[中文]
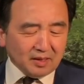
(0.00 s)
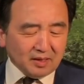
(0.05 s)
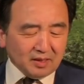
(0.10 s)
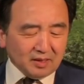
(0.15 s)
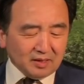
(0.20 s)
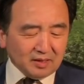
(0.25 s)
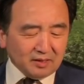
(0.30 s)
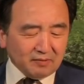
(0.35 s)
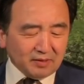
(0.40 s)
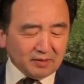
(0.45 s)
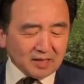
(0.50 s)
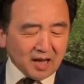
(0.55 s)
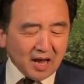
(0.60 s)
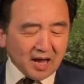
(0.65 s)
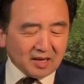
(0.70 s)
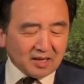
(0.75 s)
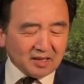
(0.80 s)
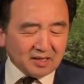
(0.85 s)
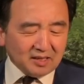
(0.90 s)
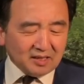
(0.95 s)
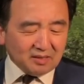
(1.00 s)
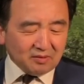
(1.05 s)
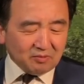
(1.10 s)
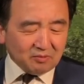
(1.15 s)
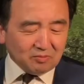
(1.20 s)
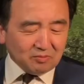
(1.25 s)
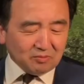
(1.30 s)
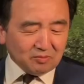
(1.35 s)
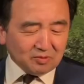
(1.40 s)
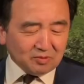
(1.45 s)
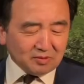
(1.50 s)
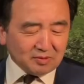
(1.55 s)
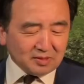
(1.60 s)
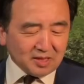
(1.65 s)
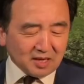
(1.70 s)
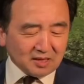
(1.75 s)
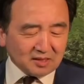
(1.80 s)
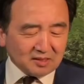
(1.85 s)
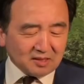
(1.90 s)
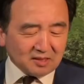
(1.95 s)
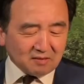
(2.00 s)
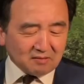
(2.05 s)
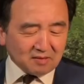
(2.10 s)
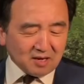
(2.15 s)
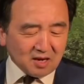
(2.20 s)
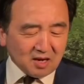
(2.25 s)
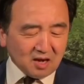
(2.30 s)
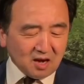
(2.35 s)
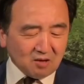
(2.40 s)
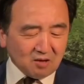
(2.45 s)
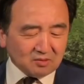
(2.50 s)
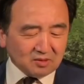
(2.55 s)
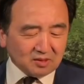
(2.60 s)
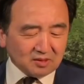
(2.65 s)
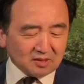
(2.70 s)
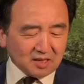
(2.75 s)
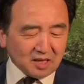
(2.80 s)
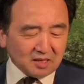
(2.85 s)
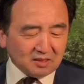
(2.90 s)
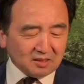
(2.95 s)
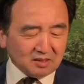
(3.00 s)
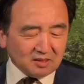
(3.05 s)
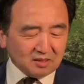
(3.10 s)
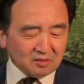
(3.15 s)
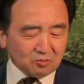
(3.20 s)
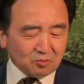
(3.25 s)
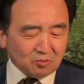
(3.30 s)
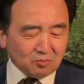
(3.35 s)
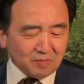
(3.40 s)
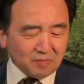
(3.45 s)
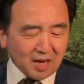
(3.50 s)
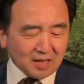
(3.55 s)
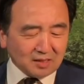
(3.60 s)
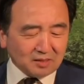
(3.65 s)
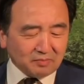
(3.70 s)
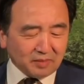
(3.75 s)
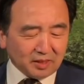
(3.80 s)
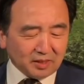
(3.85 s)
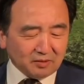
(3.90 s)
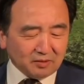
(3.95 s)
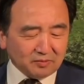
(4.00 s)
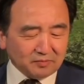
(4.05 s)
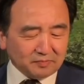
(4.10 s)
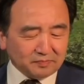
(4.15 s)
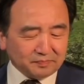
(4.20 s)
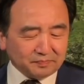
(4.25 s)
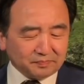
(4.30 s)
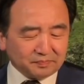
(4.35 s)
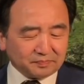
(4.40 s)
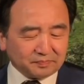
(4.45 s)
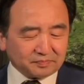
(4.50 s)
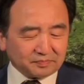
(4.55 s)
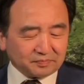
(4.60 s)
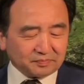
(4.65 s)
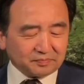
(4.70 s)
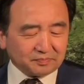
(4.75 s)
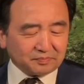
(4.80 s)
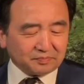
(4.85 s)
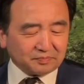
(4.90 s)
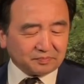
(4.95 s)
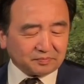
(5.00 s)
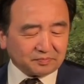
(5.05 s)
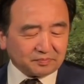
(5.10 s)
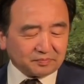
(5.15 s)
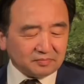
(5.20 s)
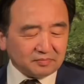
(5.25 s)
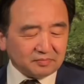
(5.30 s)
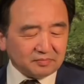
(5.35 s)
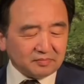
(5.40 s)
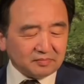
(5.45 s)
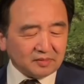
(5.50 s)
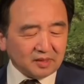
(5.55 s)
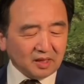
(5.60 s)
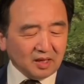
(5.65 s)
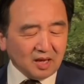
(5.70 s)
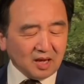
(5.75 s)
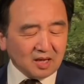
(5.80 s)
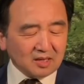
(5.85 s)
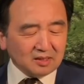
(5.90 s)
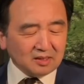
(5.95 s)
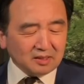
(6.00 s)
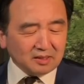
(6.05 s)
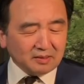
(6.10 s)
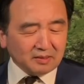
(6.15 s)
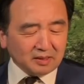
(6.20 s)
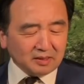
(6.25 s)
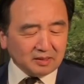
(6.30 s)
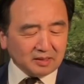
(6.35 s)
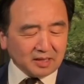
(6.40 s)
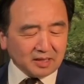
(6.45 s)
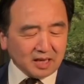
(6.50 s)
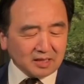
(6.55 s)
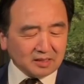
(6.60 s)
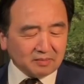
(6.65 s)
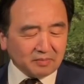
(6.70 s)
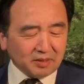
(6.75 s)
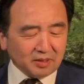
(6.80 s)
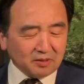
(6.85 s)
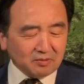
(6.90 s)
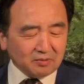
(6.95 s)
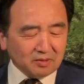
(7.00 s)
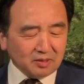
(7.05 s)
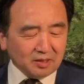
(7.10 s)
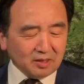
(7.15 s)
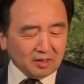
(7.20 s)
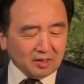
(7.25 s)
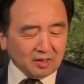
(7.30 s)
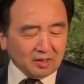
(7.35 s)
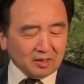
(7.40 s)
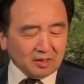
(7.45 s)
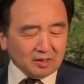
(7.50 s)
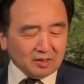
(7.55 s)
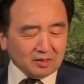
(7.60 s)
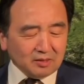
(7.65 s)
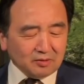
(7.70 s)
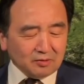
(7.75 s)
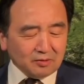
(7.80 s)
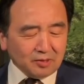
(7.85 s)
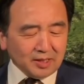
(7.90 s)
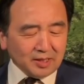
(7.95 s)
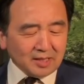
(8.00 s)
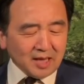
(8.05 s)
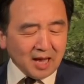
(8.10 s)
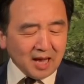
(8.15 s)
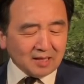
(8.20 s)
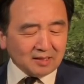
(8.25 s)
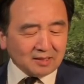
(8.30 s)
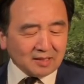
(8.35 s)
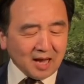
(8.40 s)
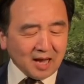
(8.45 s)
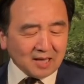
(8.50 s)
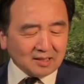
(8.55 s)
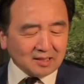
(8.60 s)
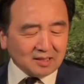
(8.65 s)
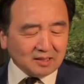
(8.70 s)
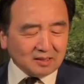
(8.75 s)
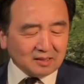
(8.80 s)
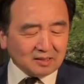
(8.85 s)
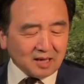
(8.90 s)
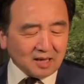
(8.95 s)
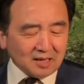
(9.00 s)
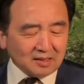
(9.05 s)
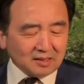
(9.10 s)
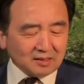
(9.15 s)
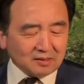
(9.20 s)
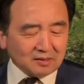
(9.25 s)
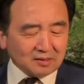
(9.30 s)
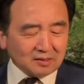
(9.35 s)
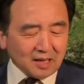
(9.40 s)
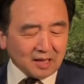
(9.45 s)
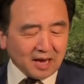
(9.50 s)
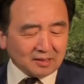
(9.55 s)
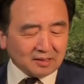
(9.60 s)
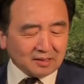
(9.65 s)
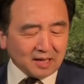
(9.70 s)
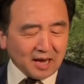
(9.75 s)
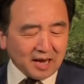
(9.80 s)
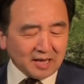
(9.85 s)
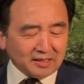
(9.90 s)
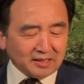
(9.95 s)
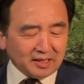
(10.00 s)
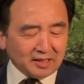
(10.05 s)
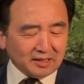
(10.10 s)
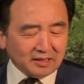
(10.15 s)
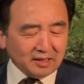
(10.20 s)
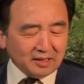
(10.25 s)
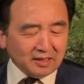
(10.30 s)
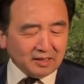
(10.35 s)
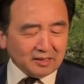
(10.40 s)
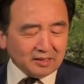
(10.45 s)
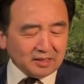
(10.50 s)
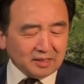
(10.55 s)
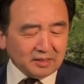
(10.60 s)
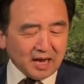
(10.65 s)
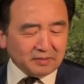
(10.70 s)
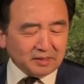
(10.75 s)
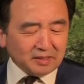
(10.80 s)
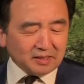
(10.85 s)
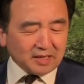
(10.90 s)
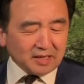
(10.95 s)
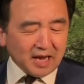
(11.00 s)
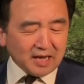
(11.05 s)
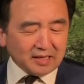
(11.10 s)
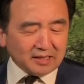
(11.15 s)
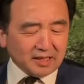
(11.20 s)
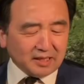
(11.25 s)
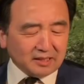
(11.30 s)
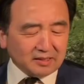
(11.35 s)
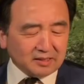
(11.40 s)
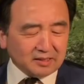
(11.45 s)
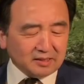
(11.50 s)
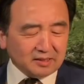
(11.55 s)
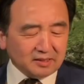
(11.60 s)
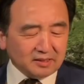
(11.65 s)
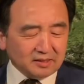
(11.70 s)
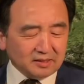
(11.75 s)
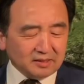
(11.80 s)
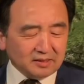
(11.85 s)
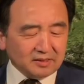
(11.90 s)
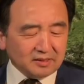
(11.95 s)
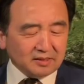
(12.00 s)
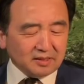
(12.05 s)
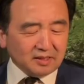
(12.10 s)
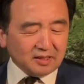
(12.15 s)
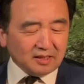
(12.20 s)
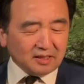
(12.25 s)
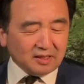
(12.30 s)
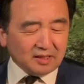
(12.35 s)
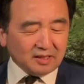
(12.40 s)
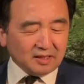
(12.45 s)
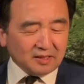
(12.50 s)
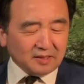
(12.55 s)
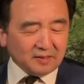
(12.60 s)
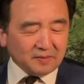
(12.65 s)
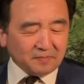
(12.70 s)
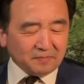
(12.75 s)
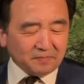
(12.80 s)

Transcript: 因为太黑了，我就想找张好的，但恐怕是没有啊，应应该是没有。所以，他他的他的他的概念，基本的概念是啊，